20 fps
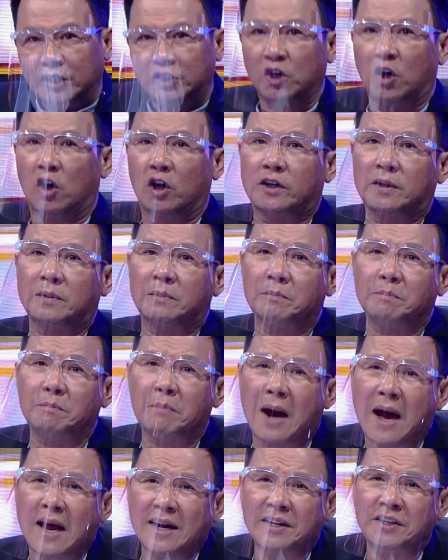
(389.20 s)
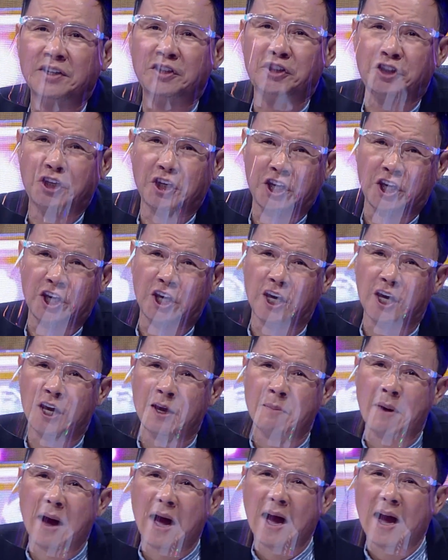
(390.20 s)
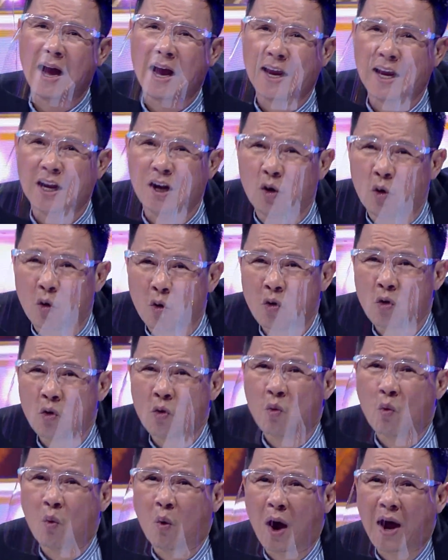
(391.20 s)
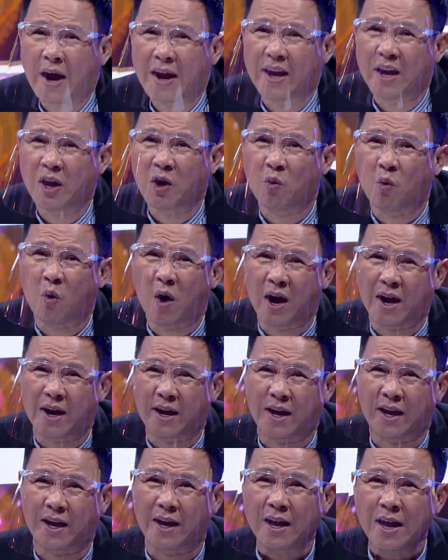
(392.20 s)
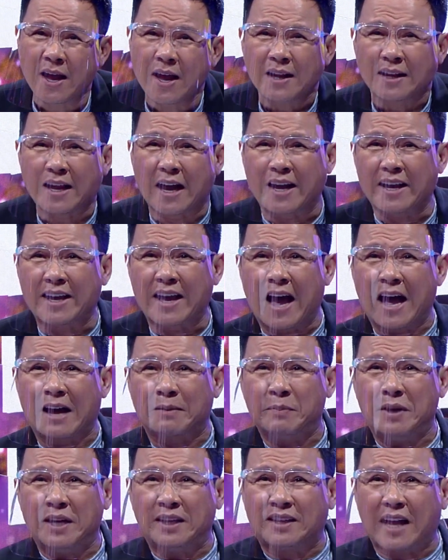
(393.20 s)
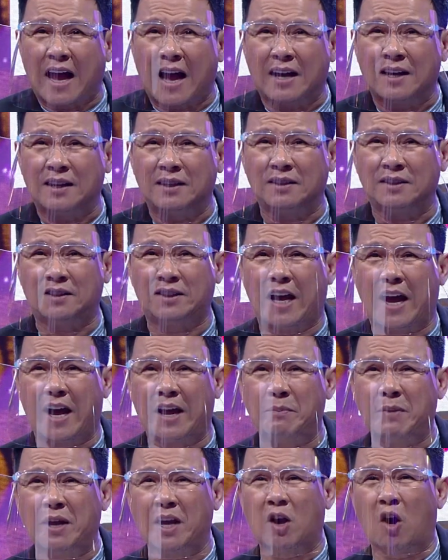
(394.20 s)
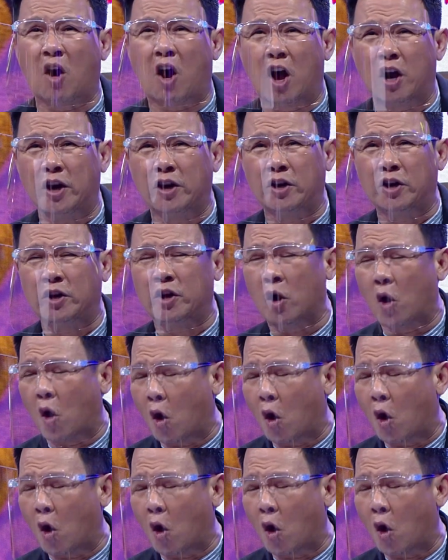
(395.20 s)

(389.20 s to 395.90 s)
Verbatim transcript: จดบัญชีมาให้ลุง ไว้ไว้ถ้าอยากมีตังค์ใช้มีคอนโด